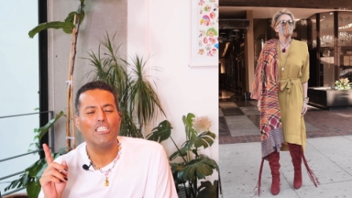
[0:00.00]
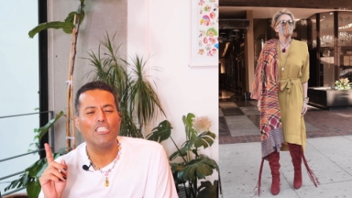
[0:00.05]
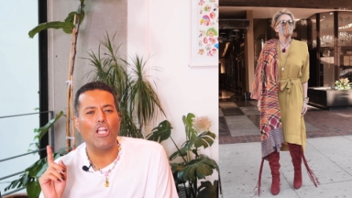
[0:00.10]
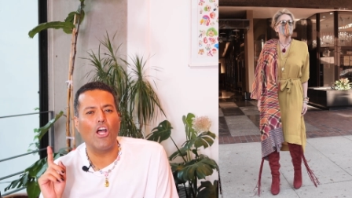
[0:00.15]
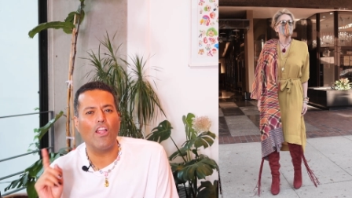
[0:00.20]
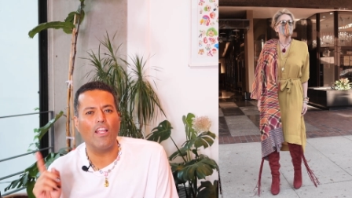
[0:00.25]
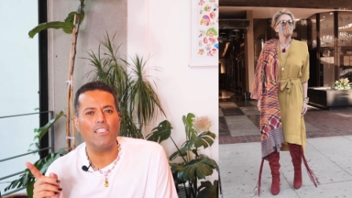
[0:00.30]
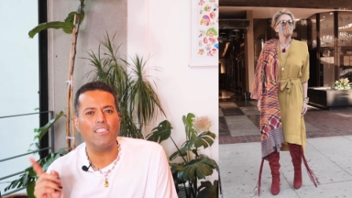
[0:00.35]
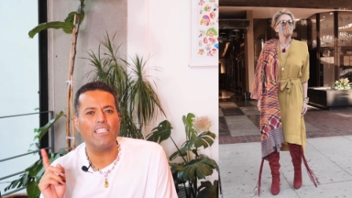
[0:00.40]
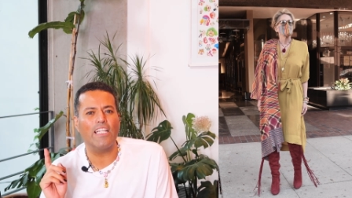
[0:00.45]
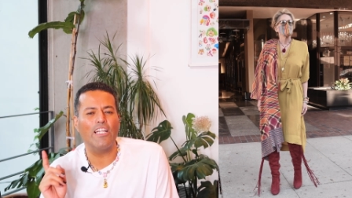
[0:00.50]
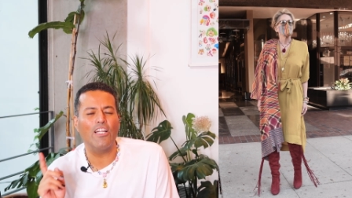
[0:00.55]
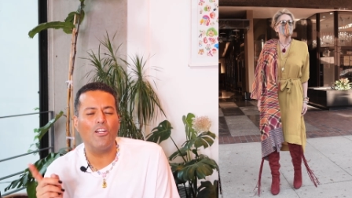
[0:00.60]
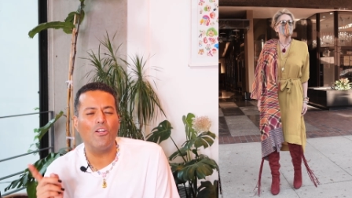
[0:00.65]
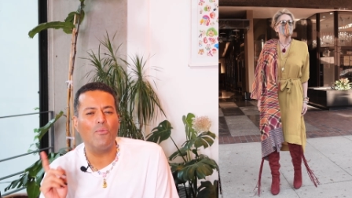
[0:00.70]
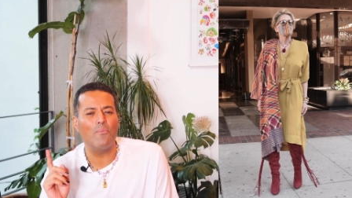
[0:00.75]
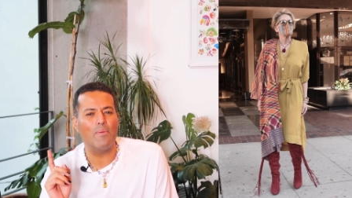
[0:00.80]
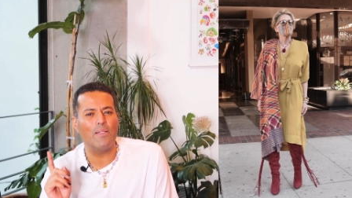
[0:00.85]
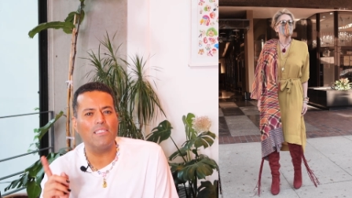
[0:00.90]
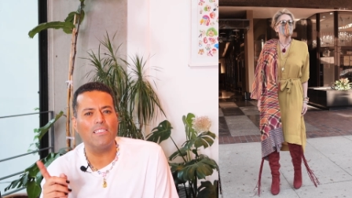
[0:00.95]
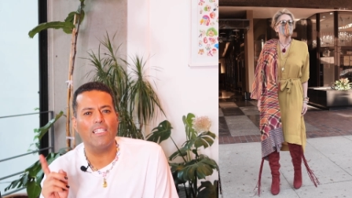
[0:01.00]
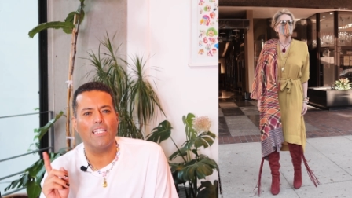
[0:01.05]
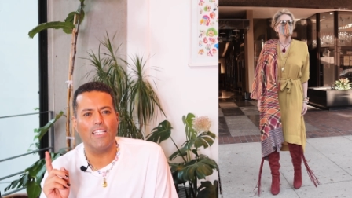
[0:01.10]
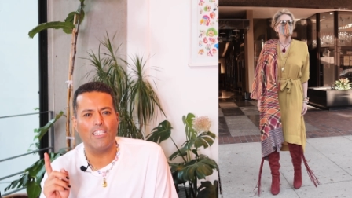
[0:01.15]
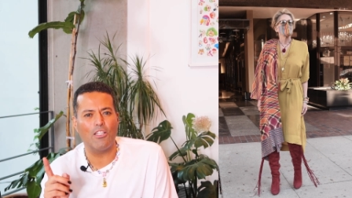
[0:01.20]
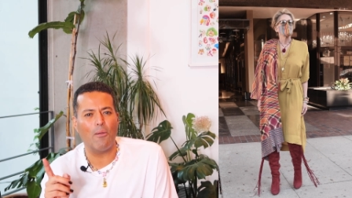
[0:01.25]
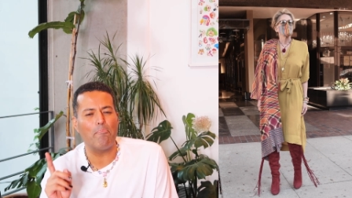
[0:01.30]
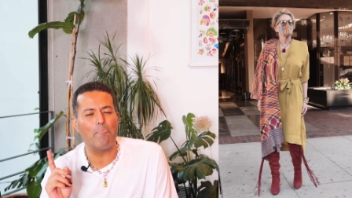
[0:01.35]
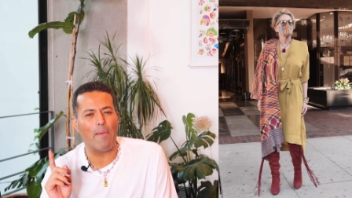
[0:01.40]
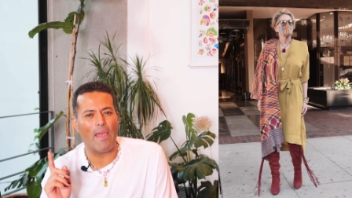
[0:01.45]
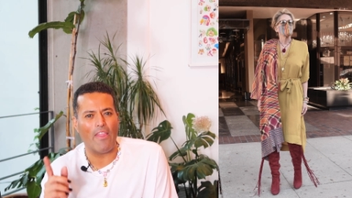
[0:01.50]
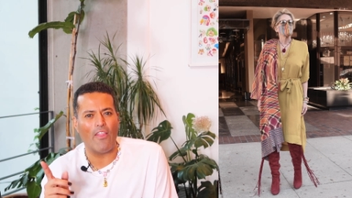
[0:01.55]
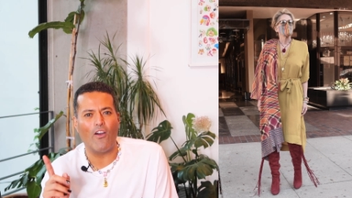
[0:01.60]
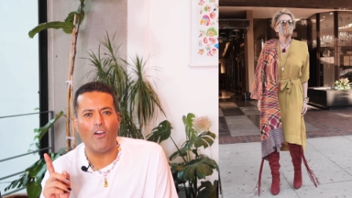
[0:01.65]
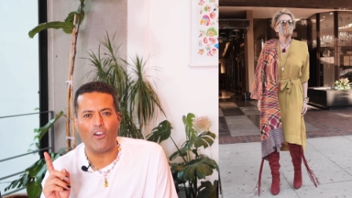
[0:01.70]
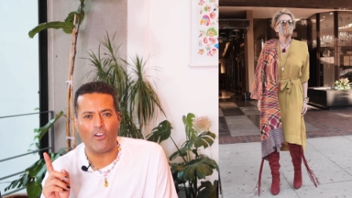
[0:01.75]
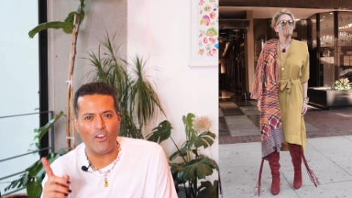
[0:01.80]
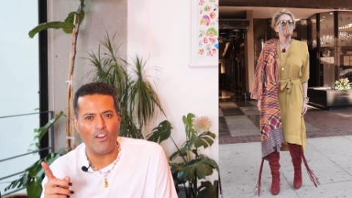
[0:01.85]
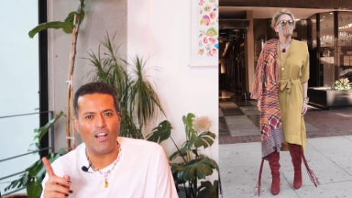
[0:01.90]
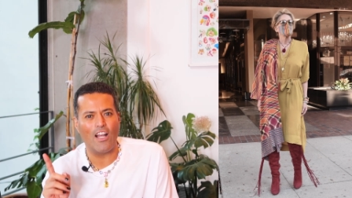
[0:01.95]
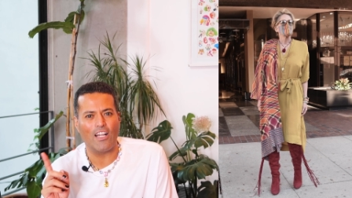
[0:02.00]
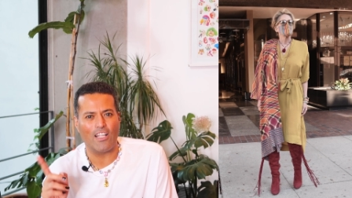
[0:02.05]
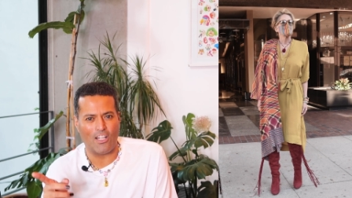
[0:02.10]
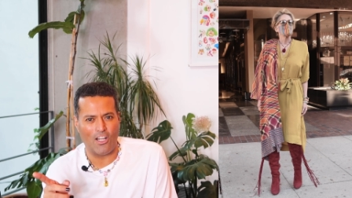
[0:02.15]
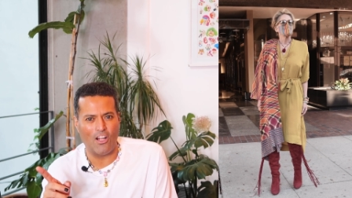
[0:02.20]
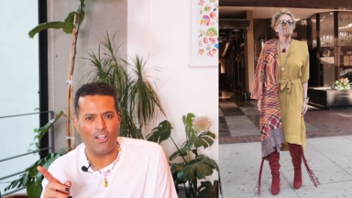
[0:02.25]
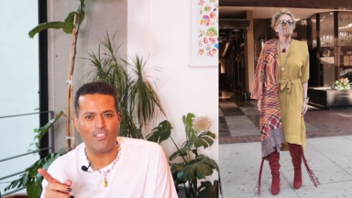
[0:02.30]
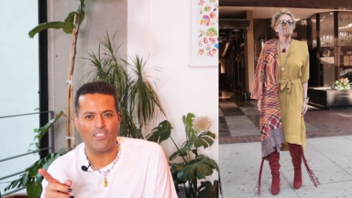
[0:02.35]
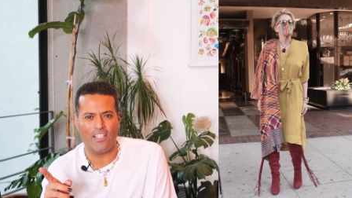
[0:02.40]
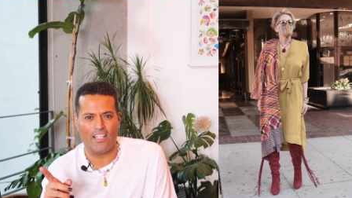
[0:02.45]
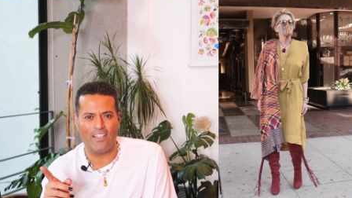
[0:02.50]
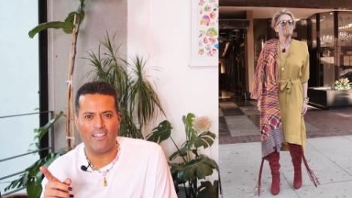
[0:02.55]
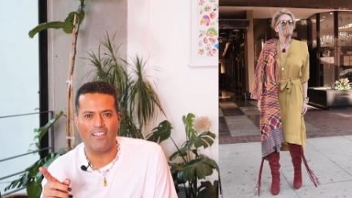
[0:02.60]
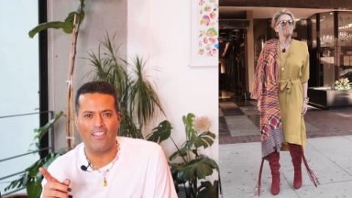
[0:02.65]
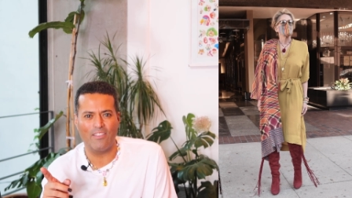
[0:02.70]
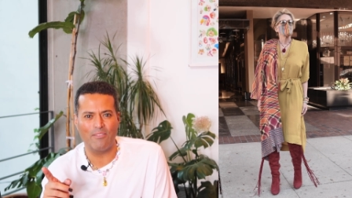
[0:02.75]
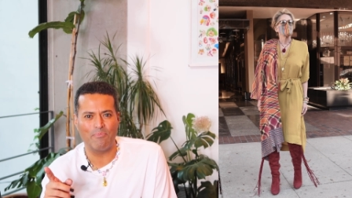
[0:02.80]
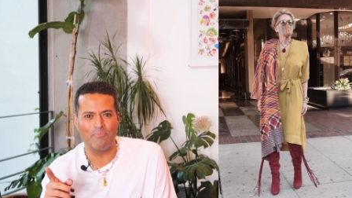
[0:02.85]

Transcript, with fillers: todas tienen un vestidito pedorro en el closet.